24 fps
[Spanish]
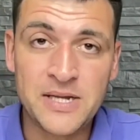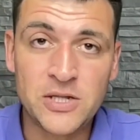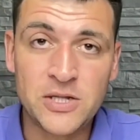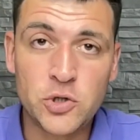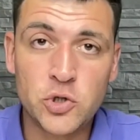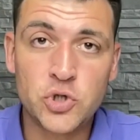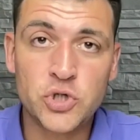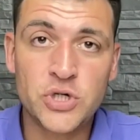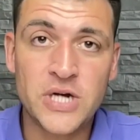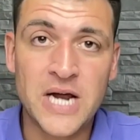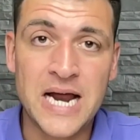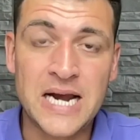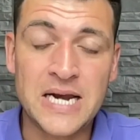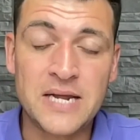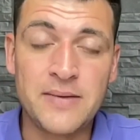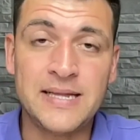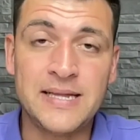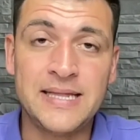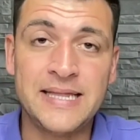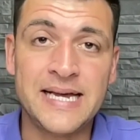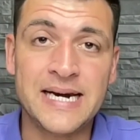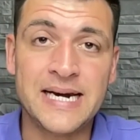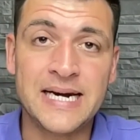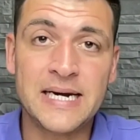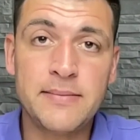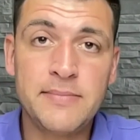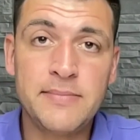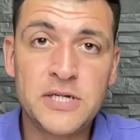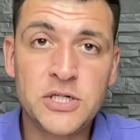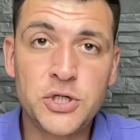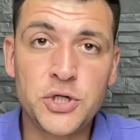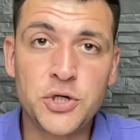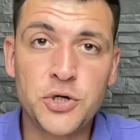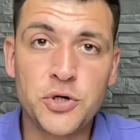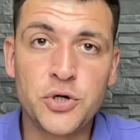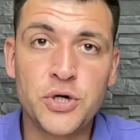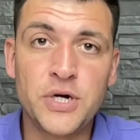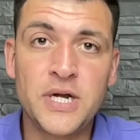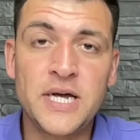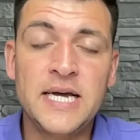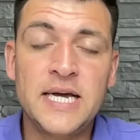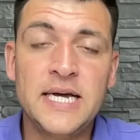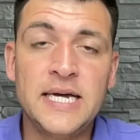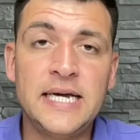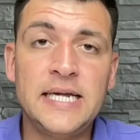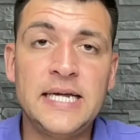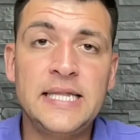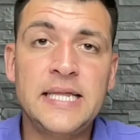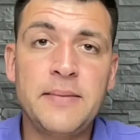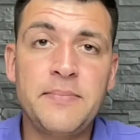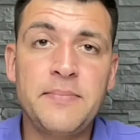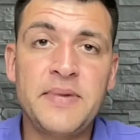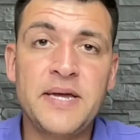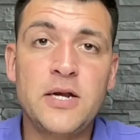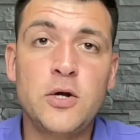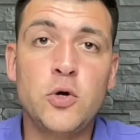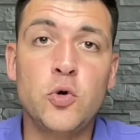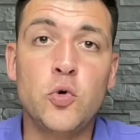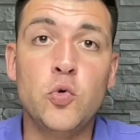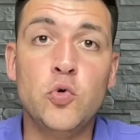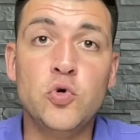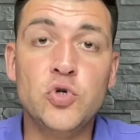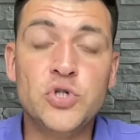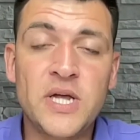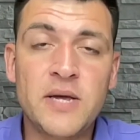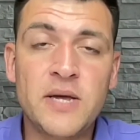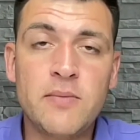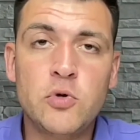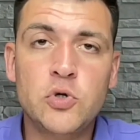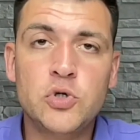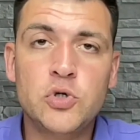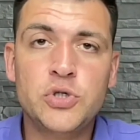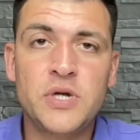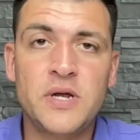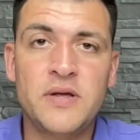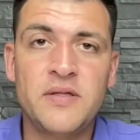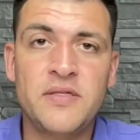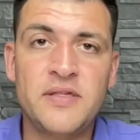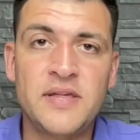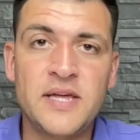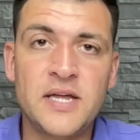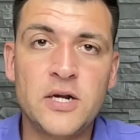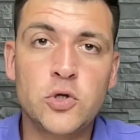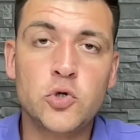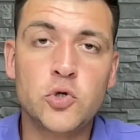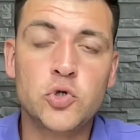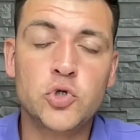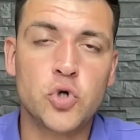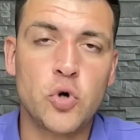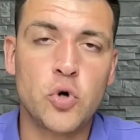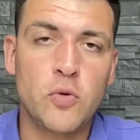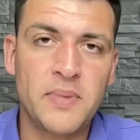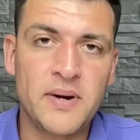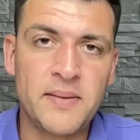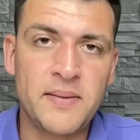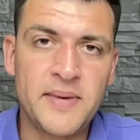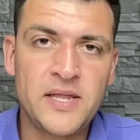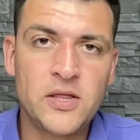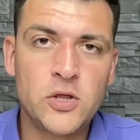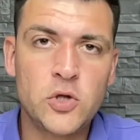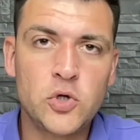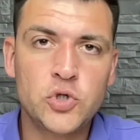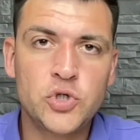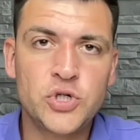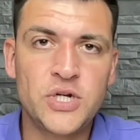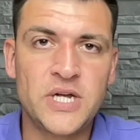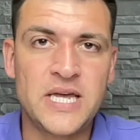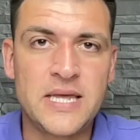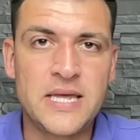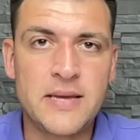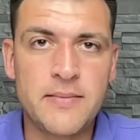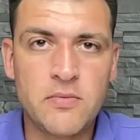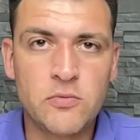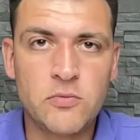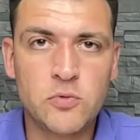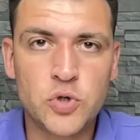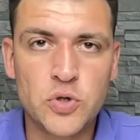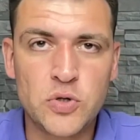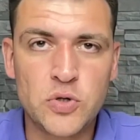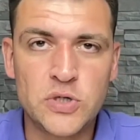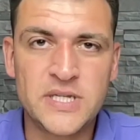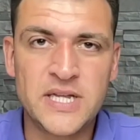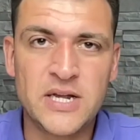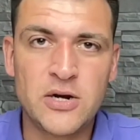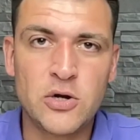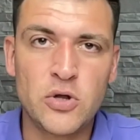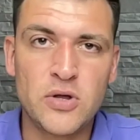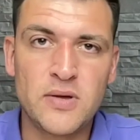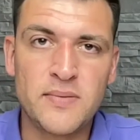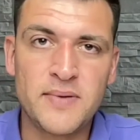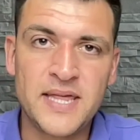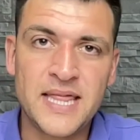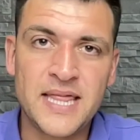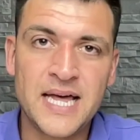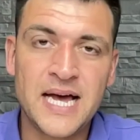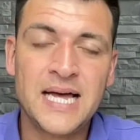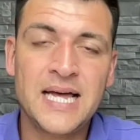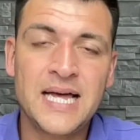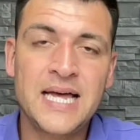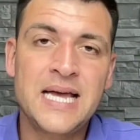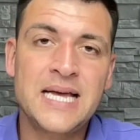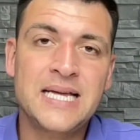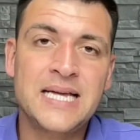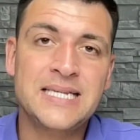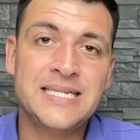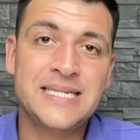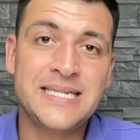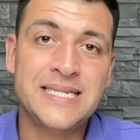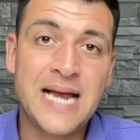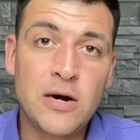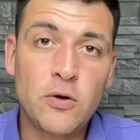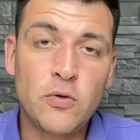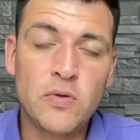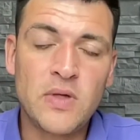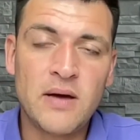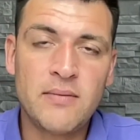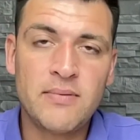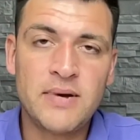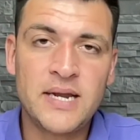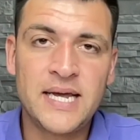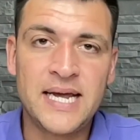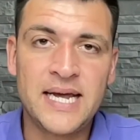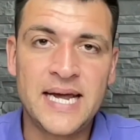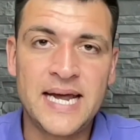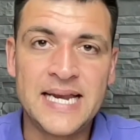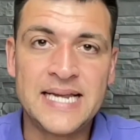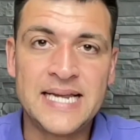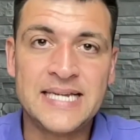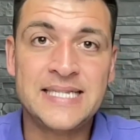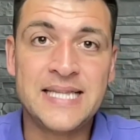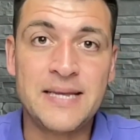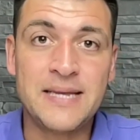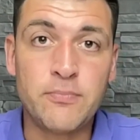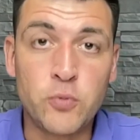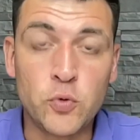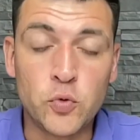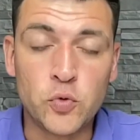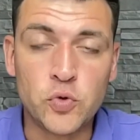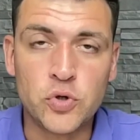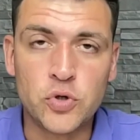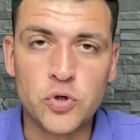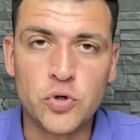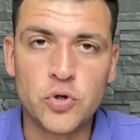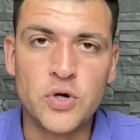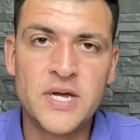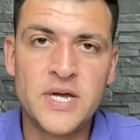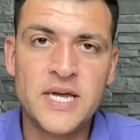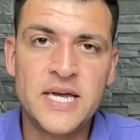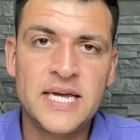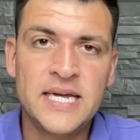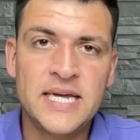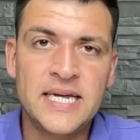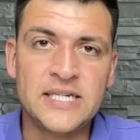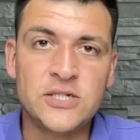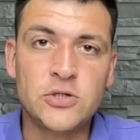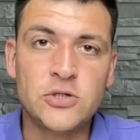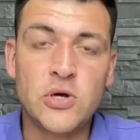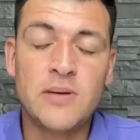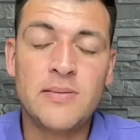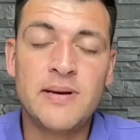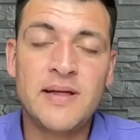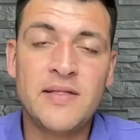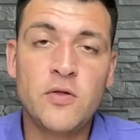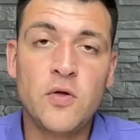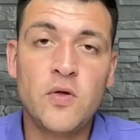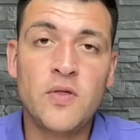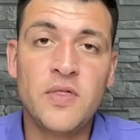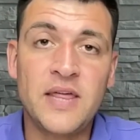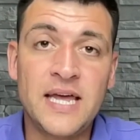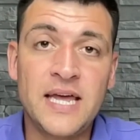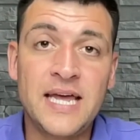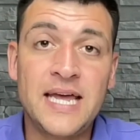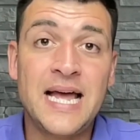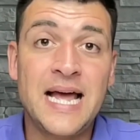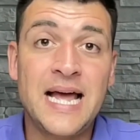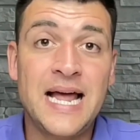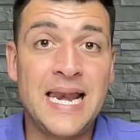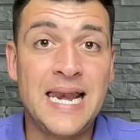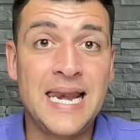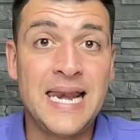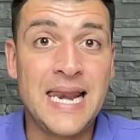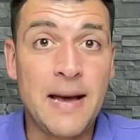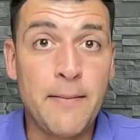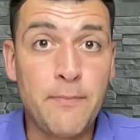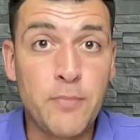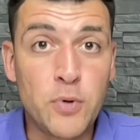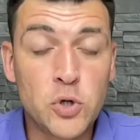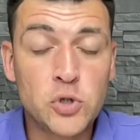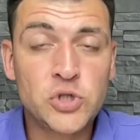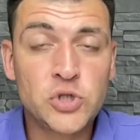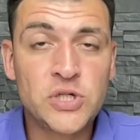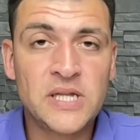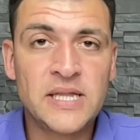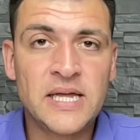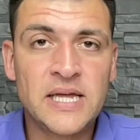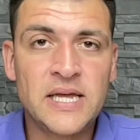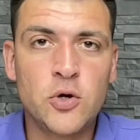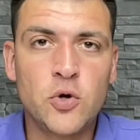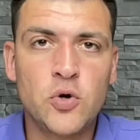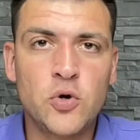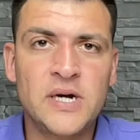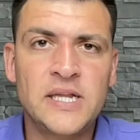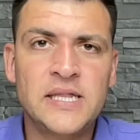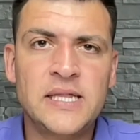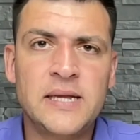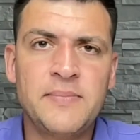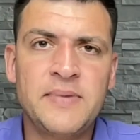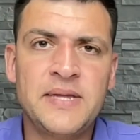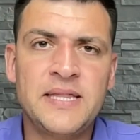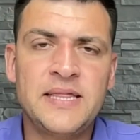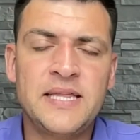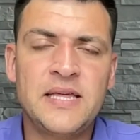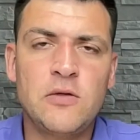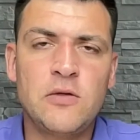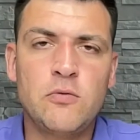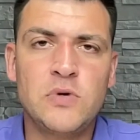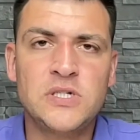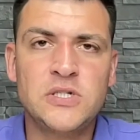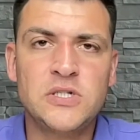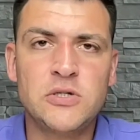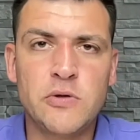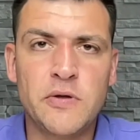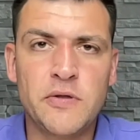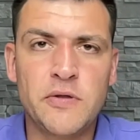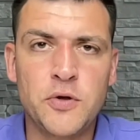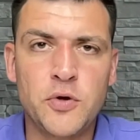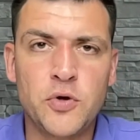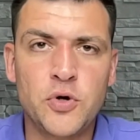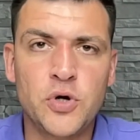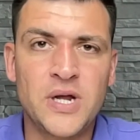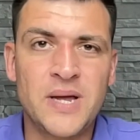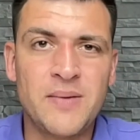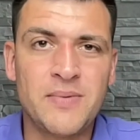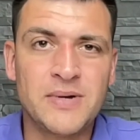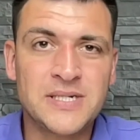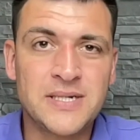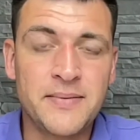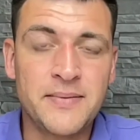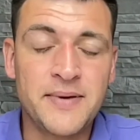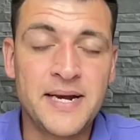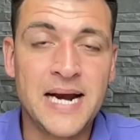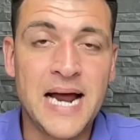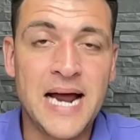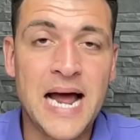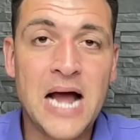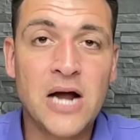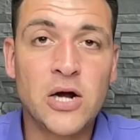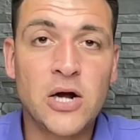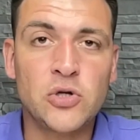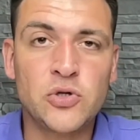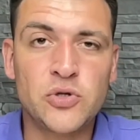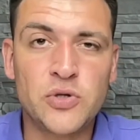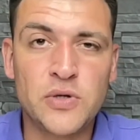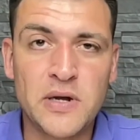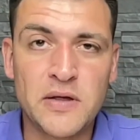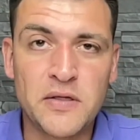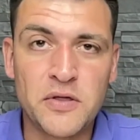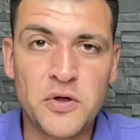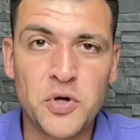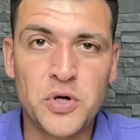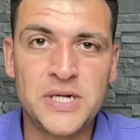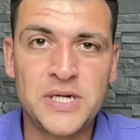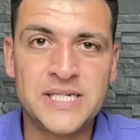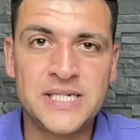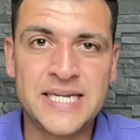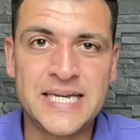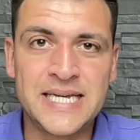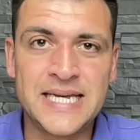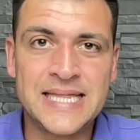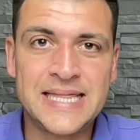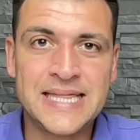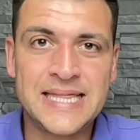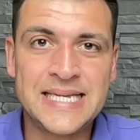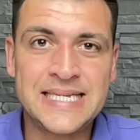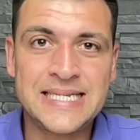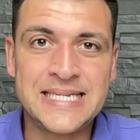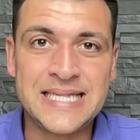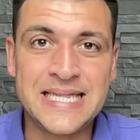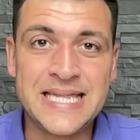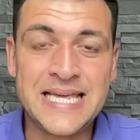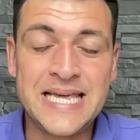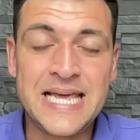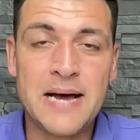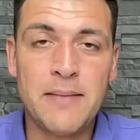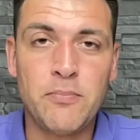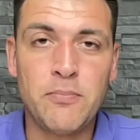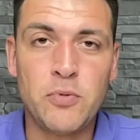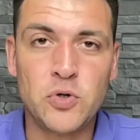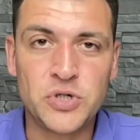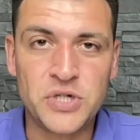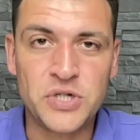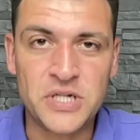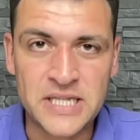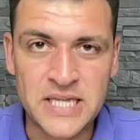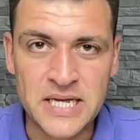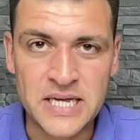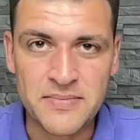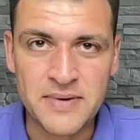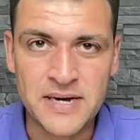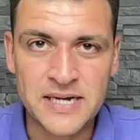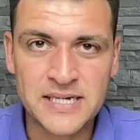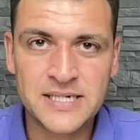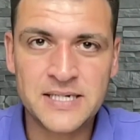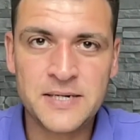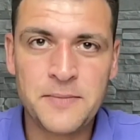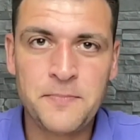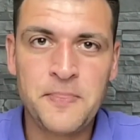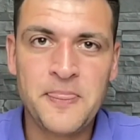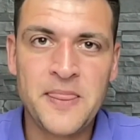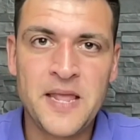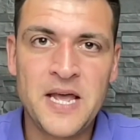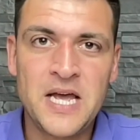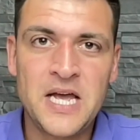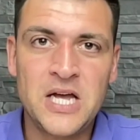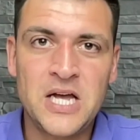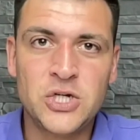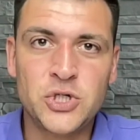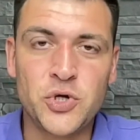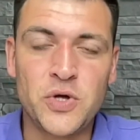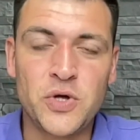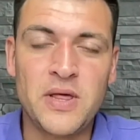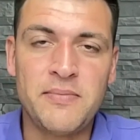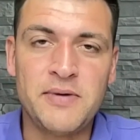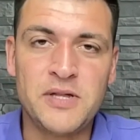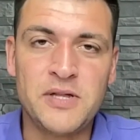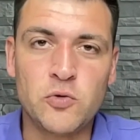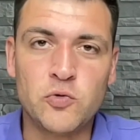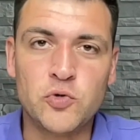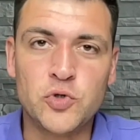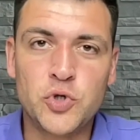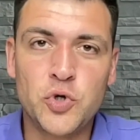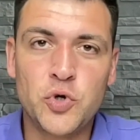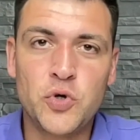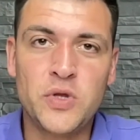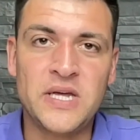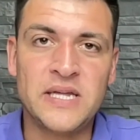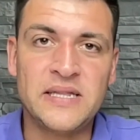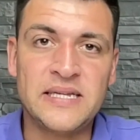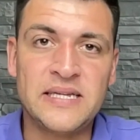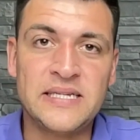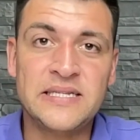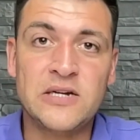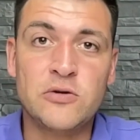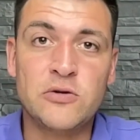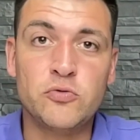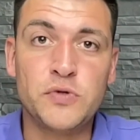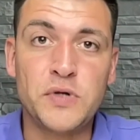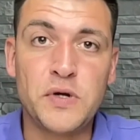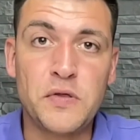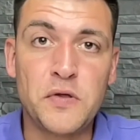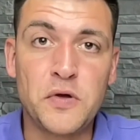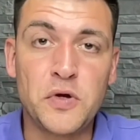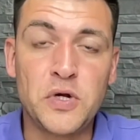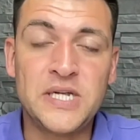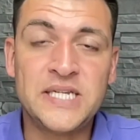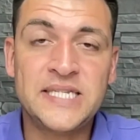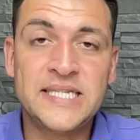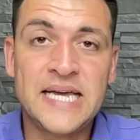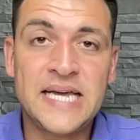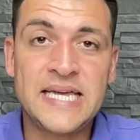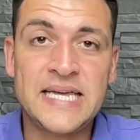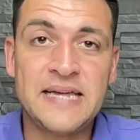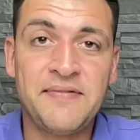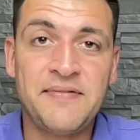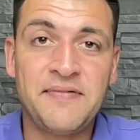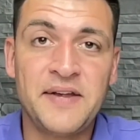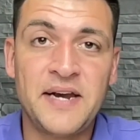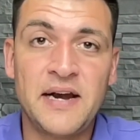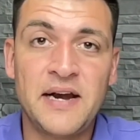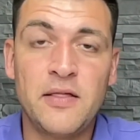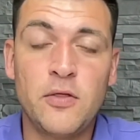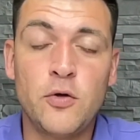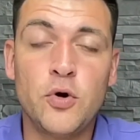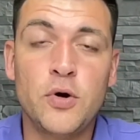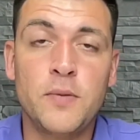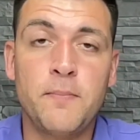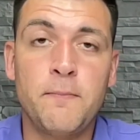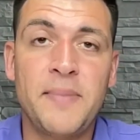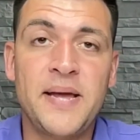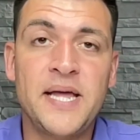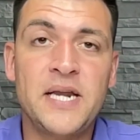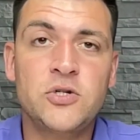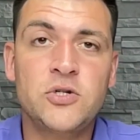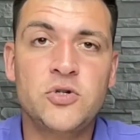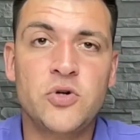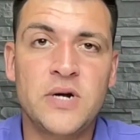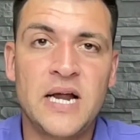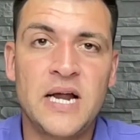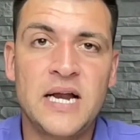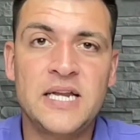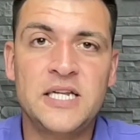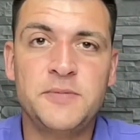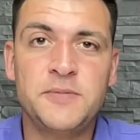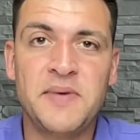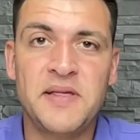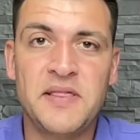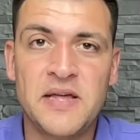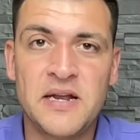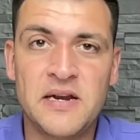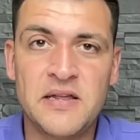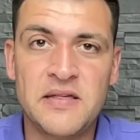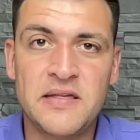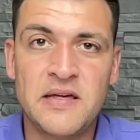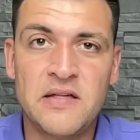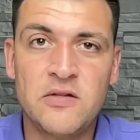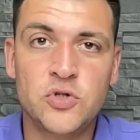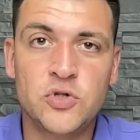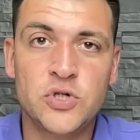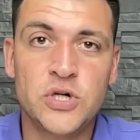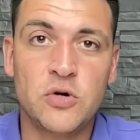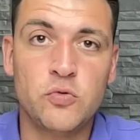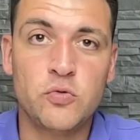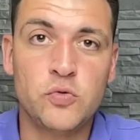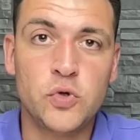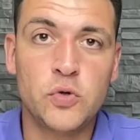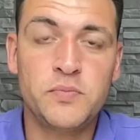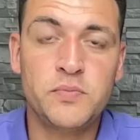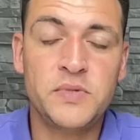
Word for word: parámetros a nivel de revisión y también usemos ciertos complementos y llevemos un estilo de vida saludable en este punto. Estoy hablando de la próstata y concretamente de una situación que vas a ver a continuación en siguientes diapositivas. Soy David Cusó, dietista nutricionista y entrenador personal especializado en